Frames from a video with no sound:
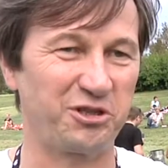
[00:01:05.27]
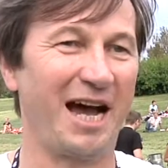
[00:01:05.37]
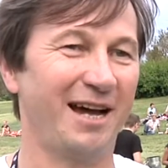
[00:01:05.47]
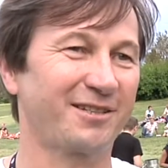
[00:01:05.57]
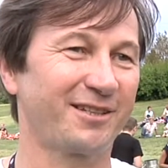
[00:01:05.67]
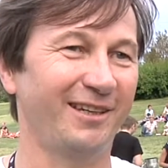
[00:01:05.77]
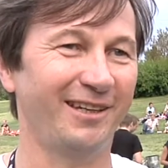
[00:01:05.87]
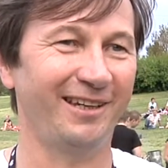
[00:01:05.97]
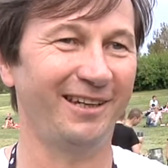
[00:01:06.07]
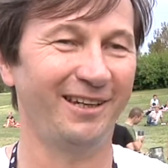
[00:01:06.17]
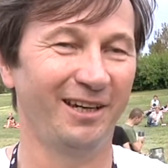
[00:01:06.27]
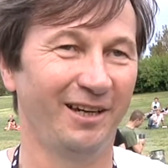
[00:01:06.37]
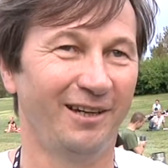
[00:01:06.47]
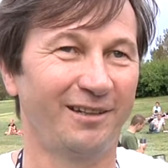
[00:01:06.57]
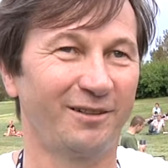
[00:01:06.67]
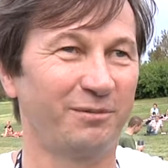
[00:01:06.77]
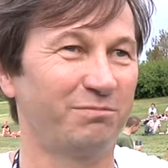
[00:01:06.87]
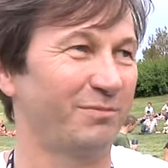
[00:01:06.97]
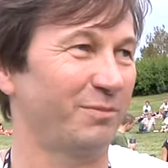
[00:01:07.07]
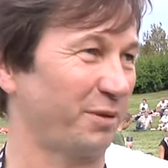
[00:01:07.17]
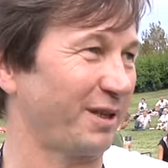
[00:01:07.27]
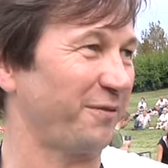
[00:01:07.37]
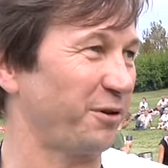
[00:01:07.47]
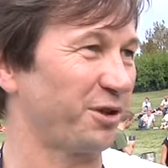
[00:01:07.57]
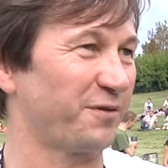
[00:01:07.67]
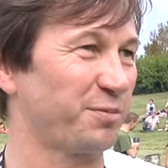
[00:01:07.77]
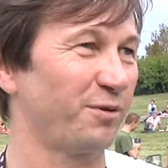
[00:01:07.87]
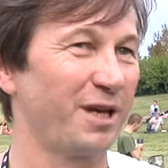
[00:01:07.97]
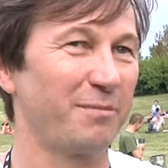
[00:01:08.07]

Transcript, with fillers: czas i mm, potrafią się wspólnie